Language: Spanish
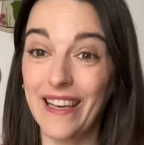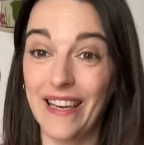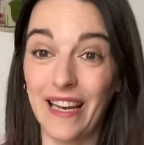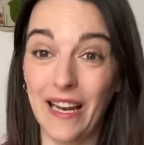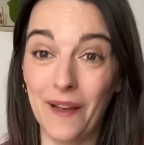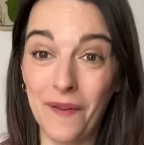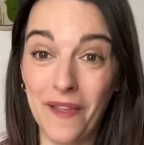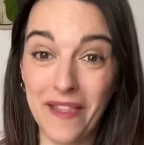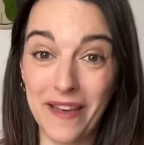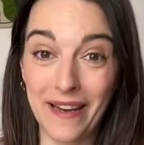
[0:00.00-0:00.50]
Y
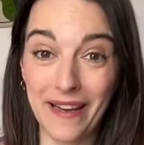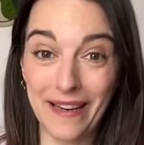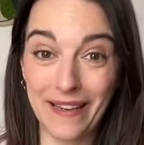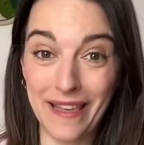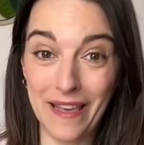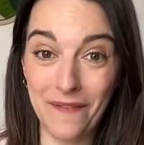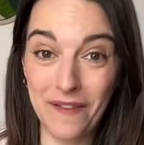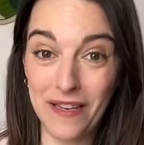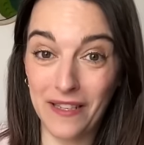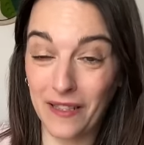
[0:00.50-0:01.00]
la voy a dejar
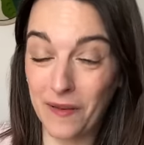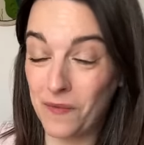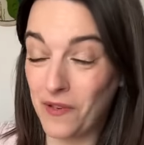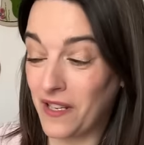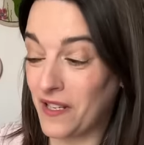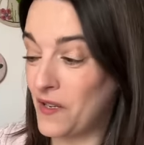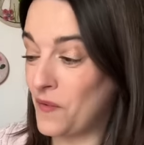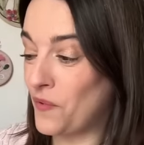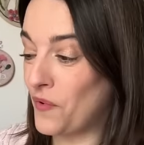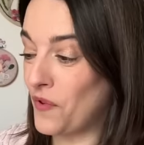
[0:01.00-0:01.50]
aquí abierta porque
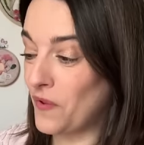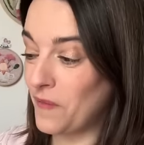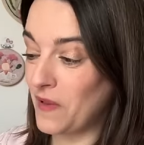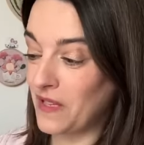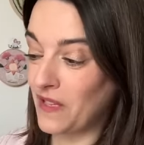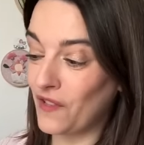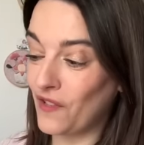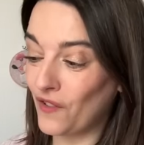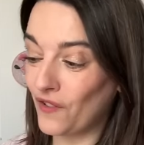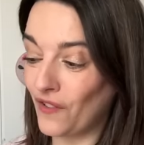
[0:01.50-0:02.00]
así puedo ir
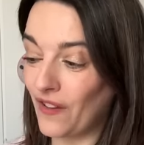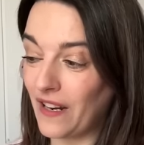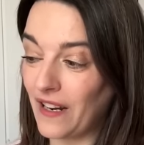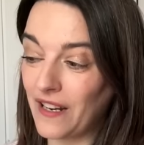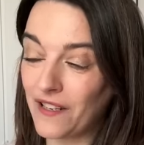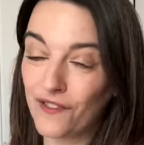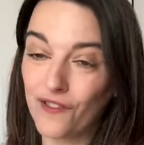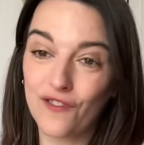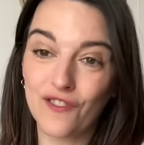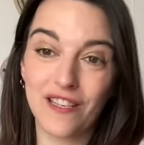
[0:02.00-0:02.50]
metiendo todas
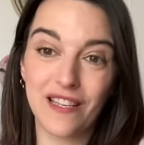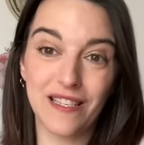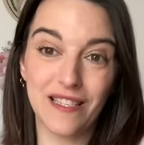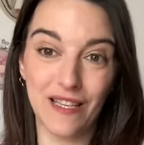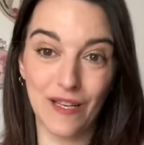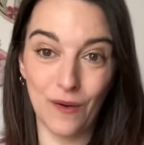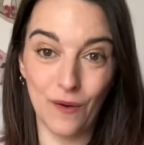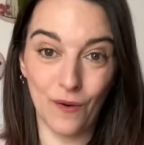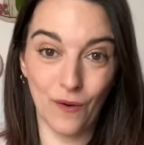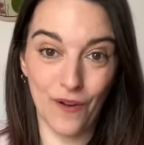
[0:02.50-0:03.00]
las cosas
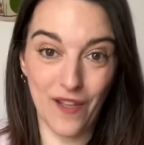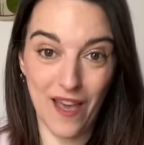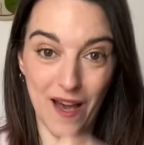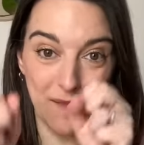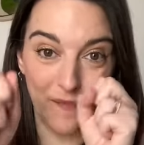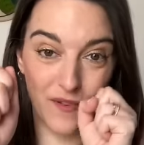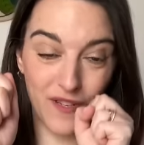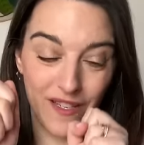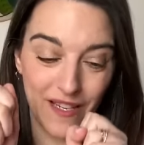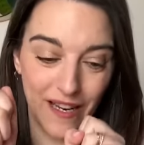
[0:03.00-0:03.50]
y luego
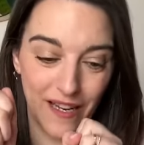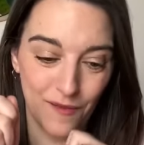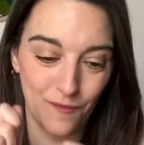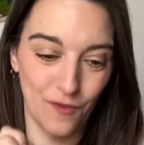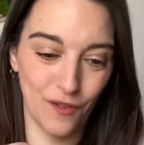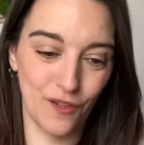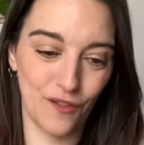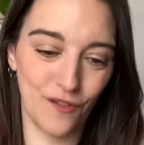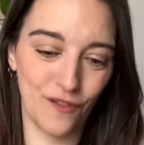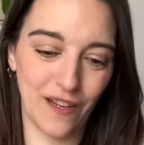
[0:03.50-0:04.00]
ya pues las
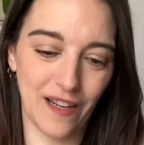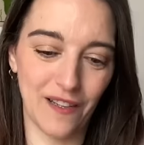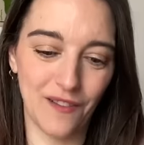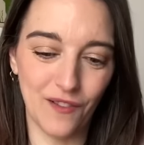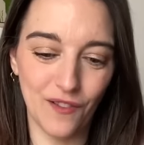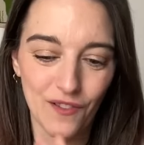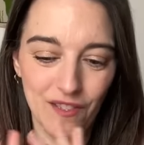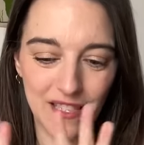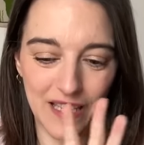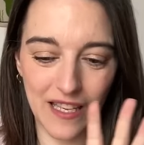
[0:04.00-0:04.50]
voy
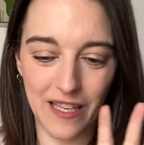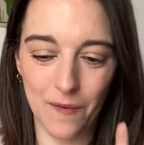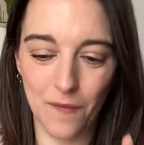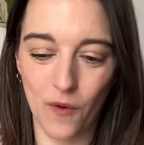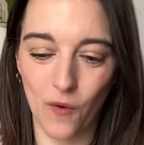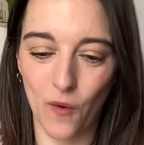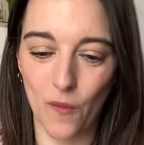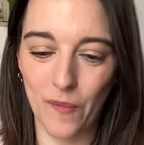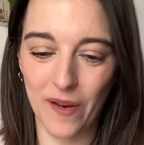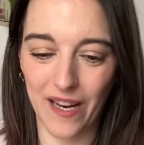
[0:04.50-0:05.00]
colocando sin que me
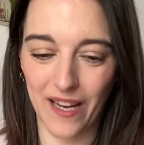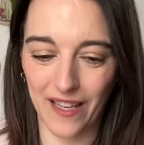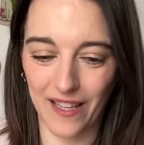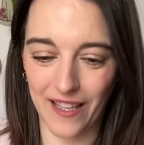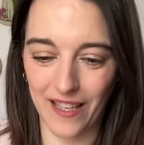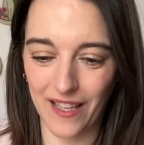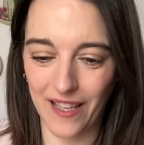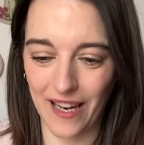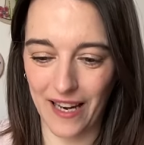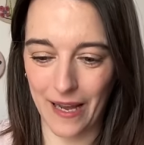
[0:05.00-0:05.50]
ocupen
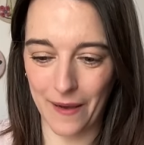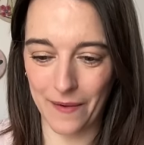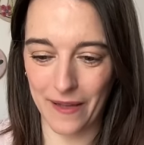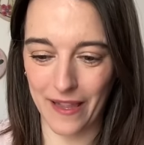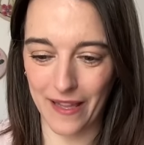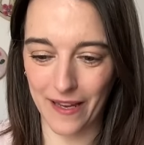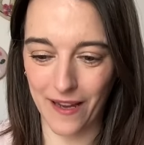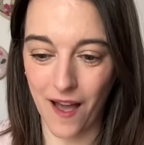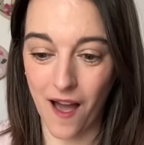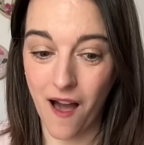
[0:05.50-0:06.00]
aquí la
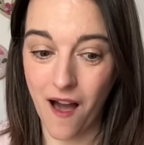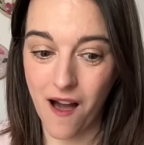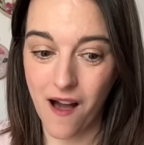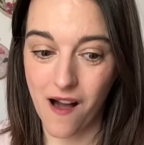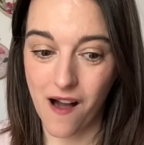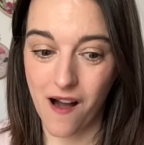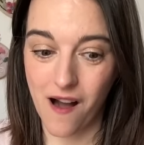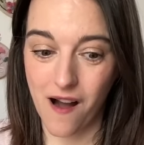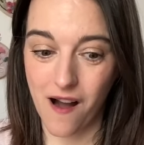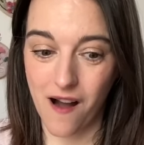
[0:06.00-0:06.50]
vida.
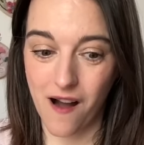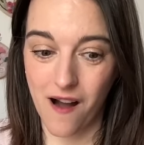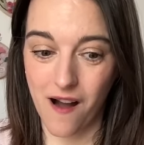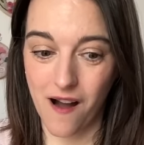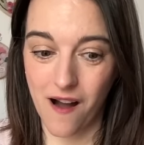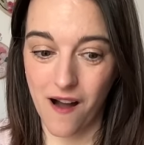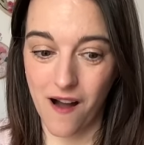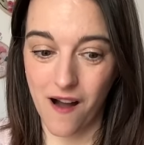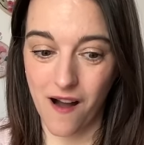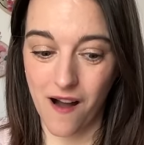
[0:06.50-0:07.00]

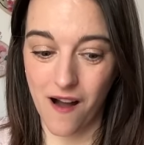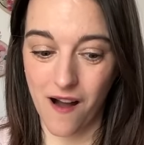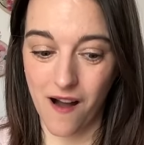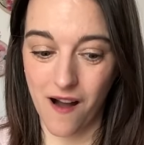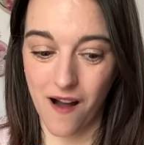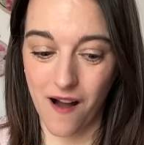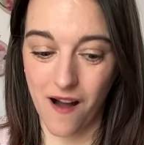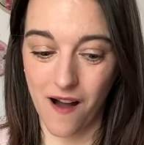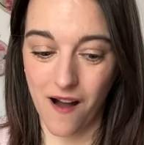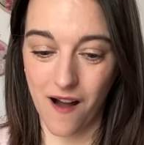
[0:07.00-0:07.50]
¡Ah!